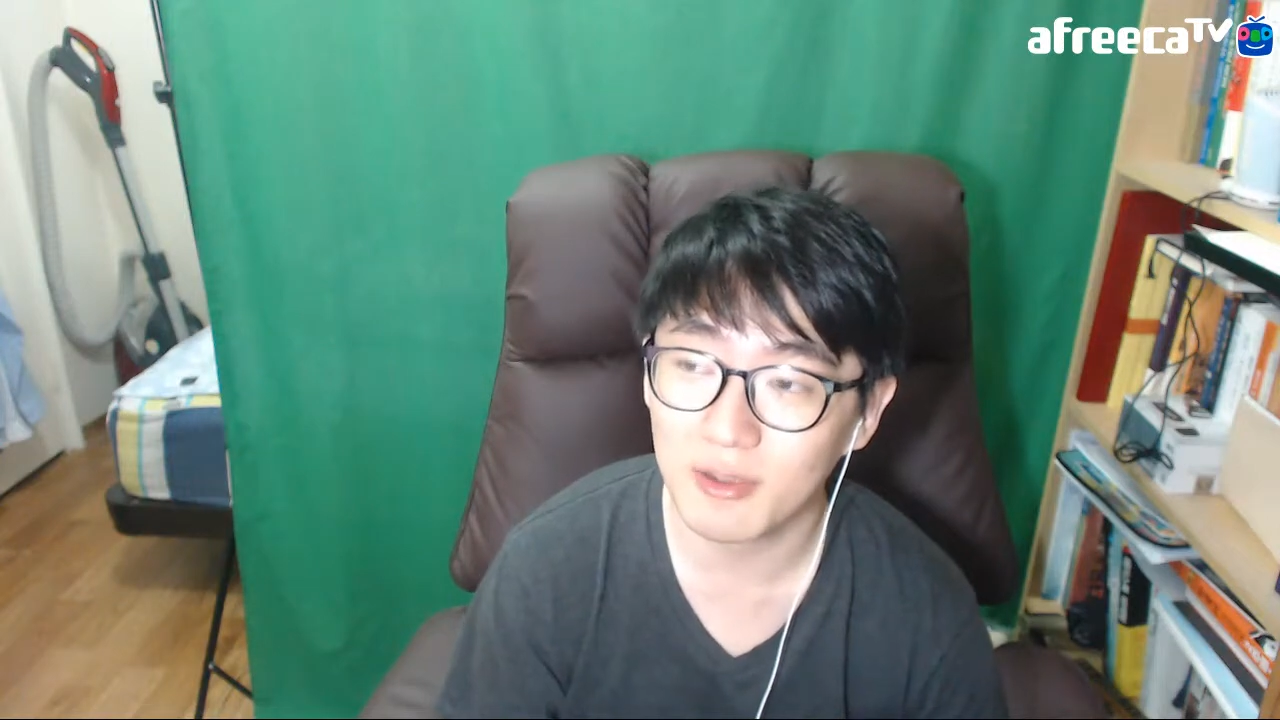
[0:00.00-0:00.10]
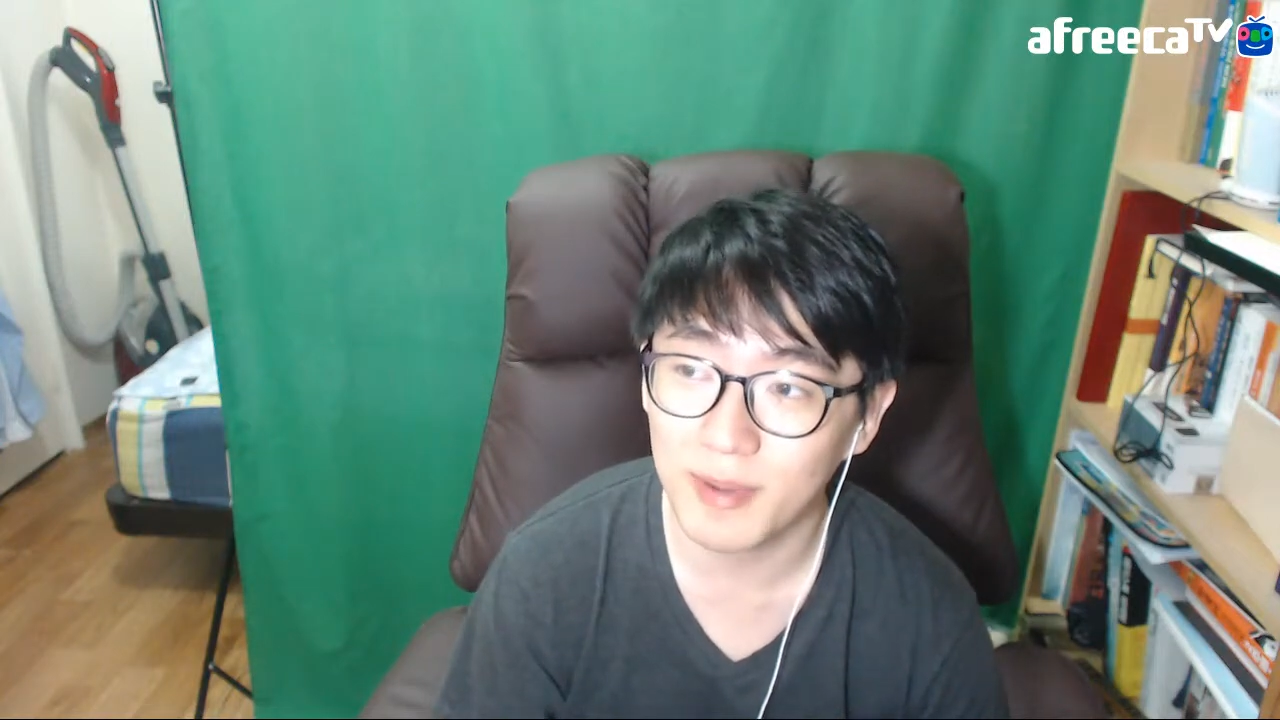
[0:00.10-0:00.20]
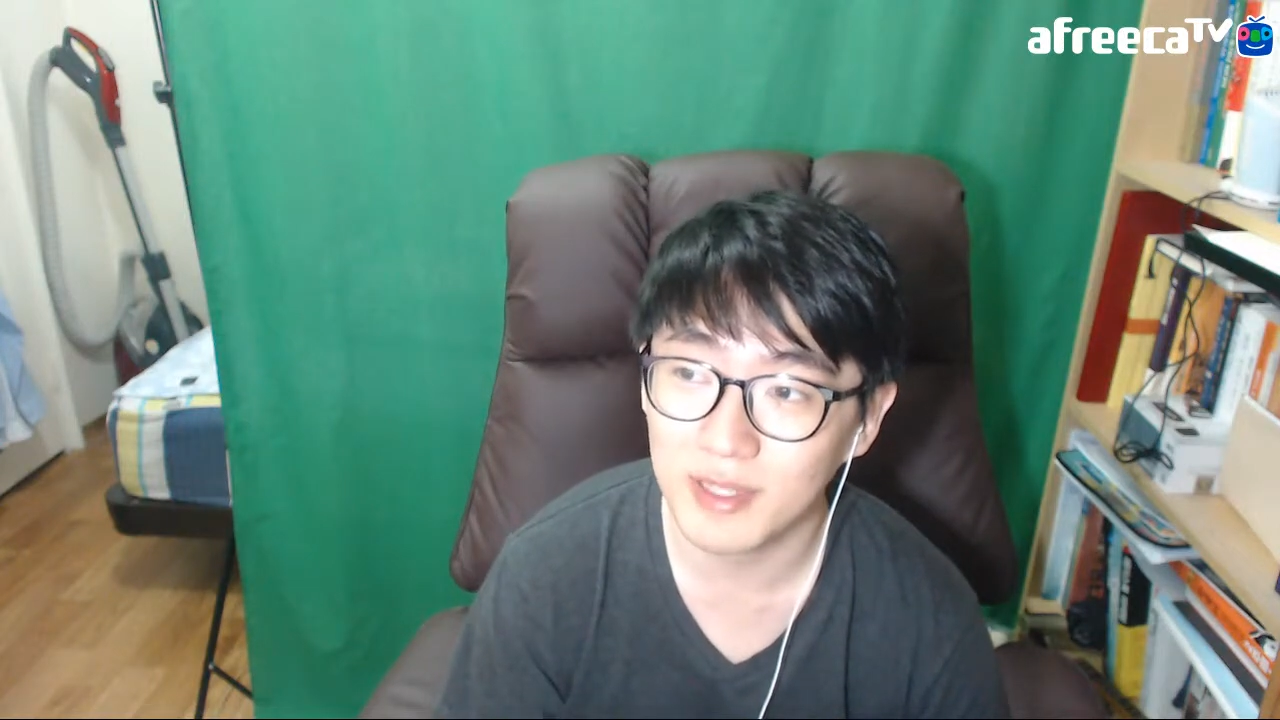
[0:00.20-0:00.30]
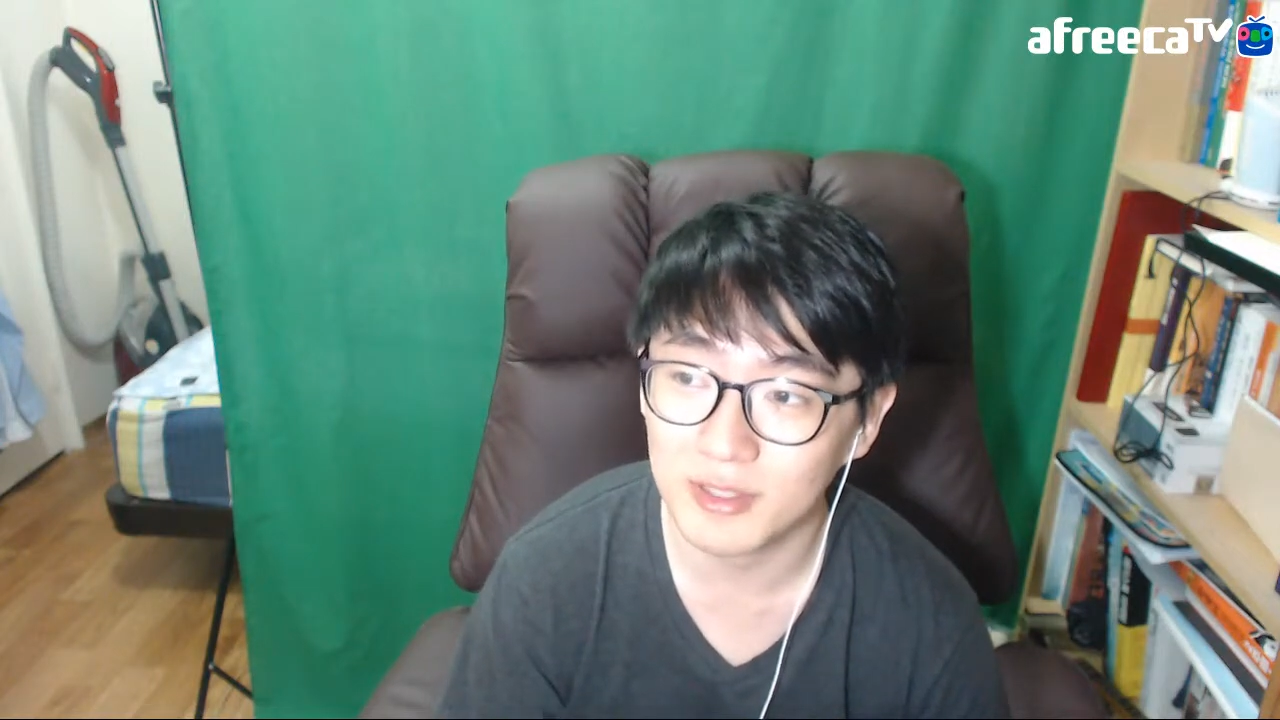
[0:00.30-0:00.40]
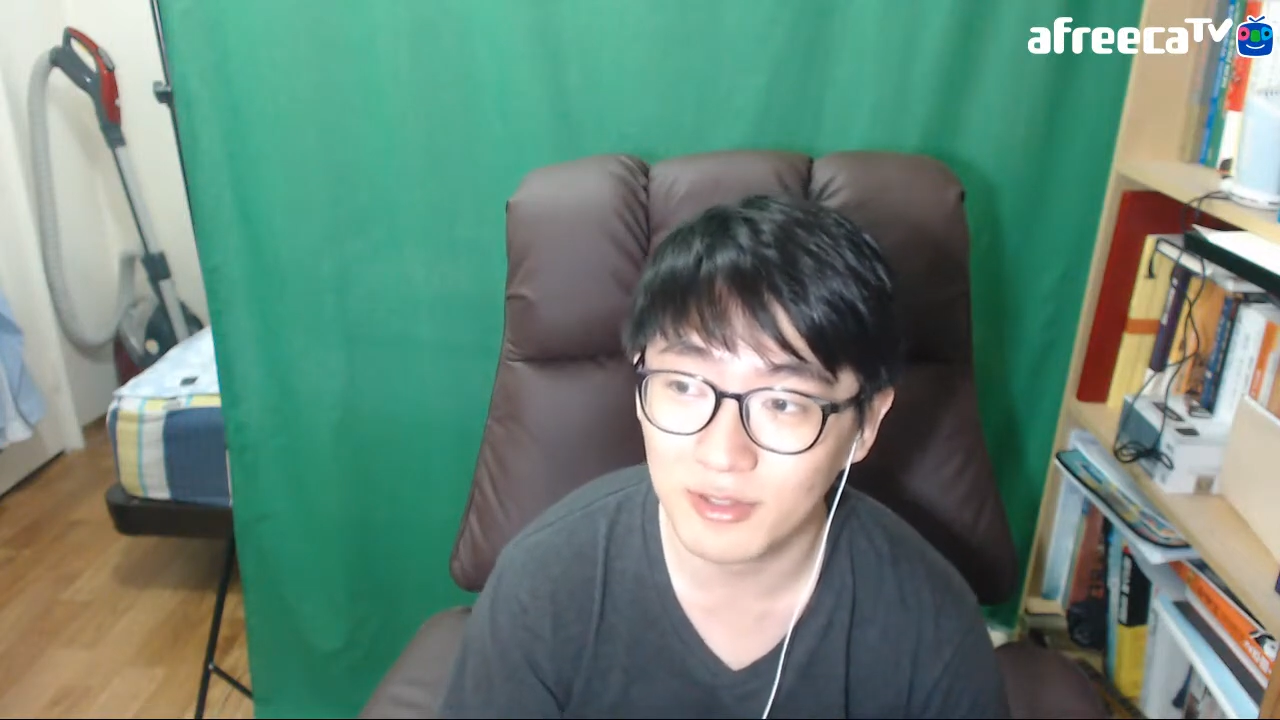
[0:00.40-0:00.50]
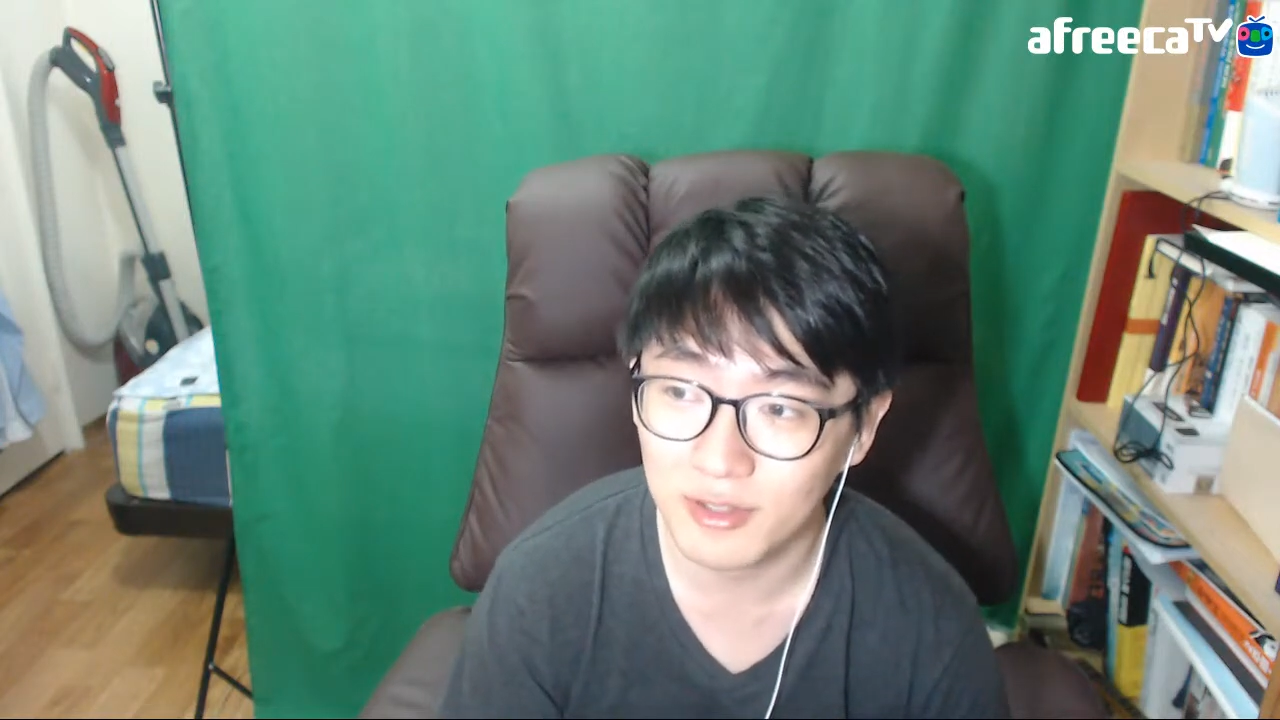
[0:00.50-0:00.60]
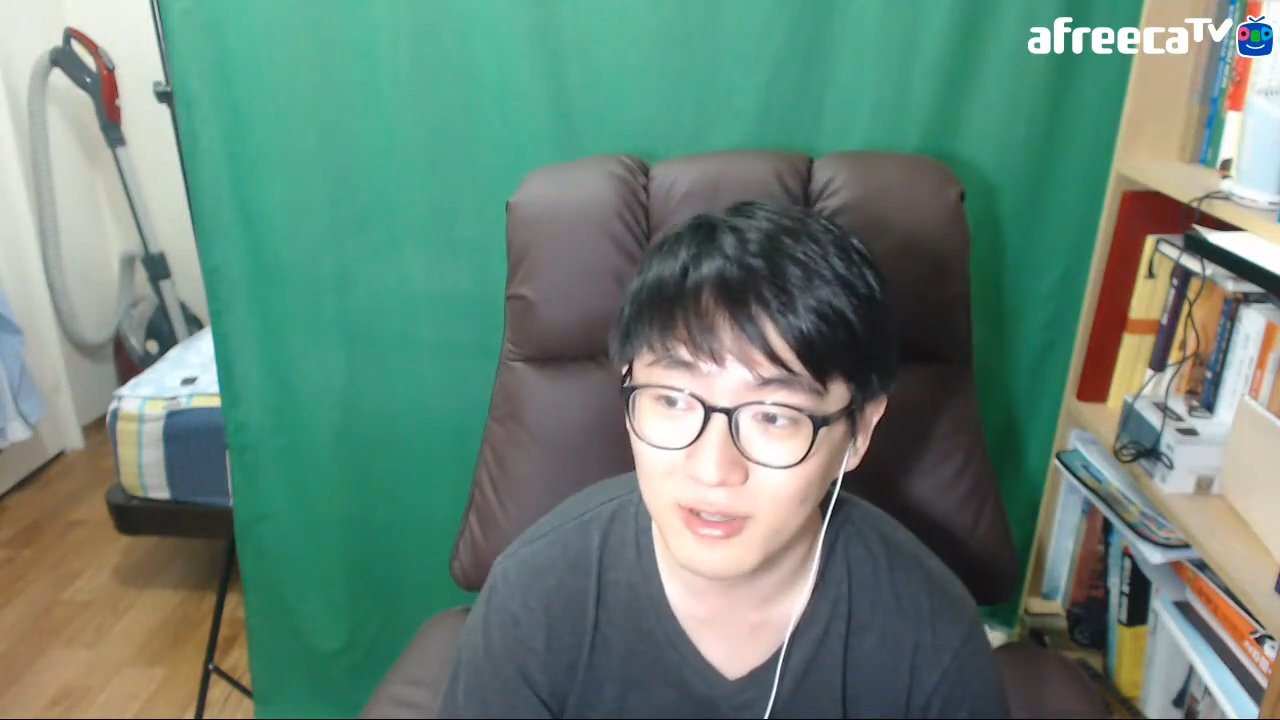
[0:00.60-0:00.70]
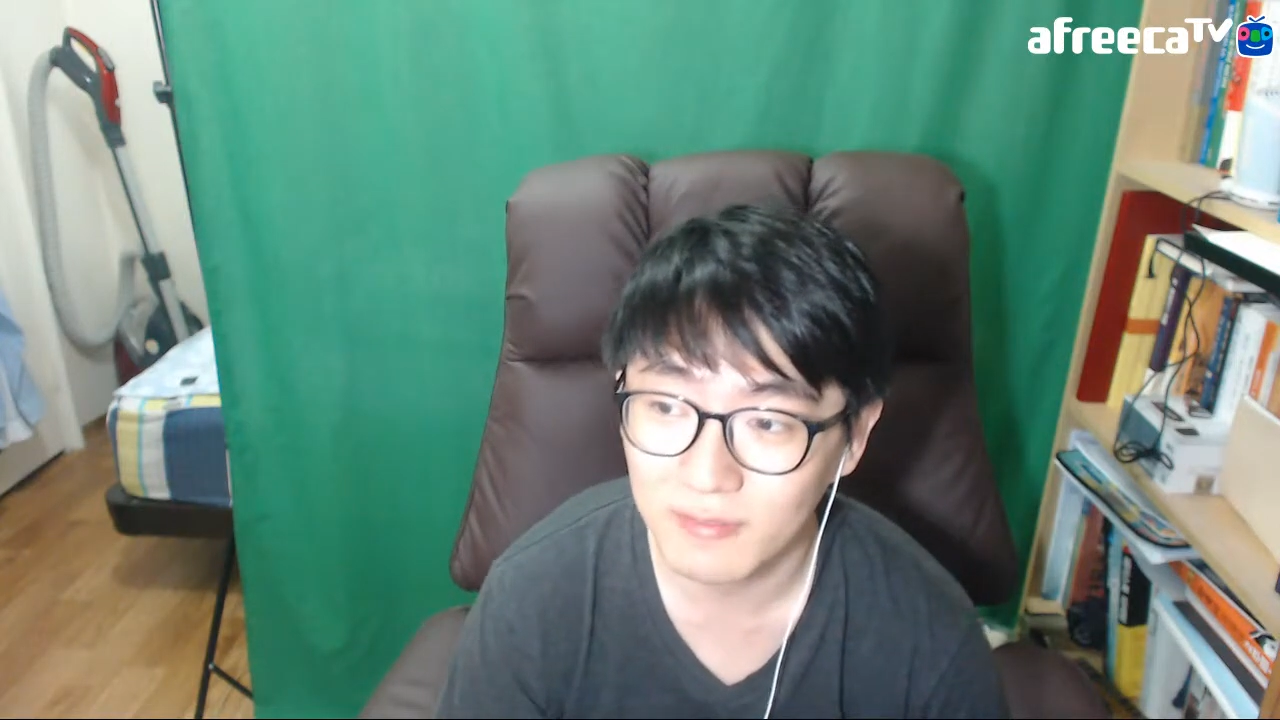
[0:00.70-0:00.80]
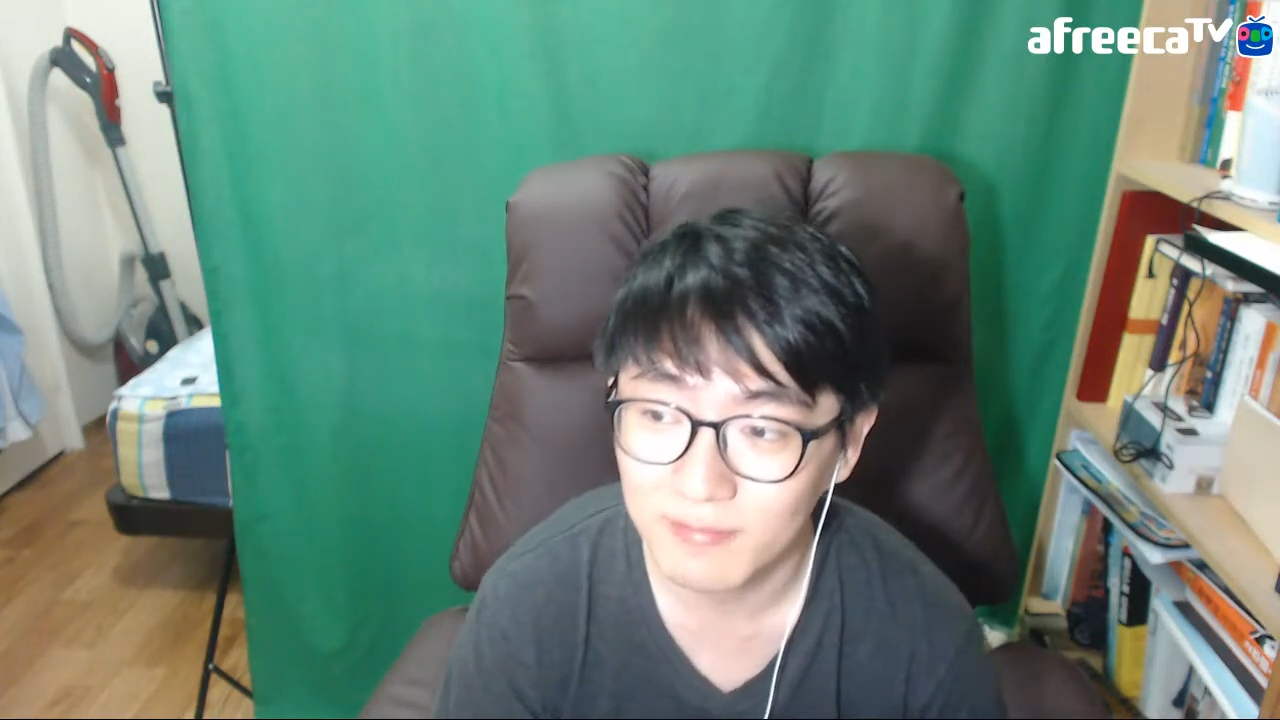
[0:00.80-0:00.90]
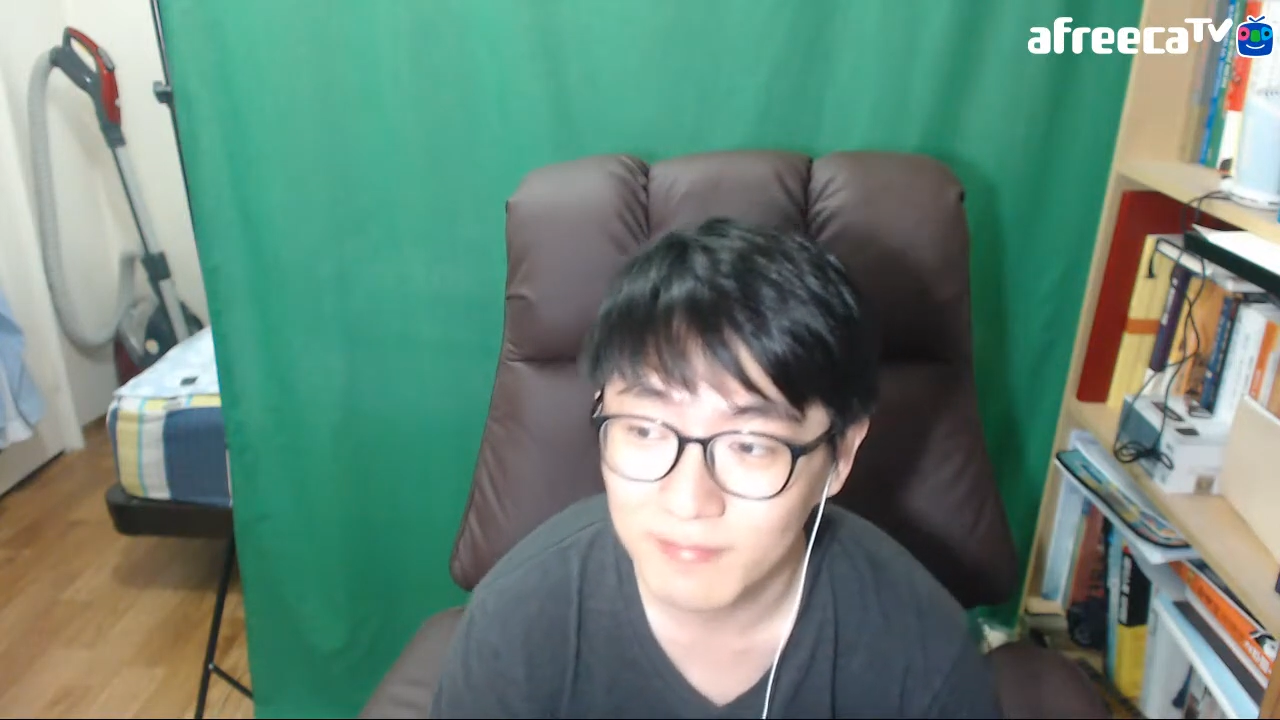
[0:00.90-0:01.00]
여파는 있었어요.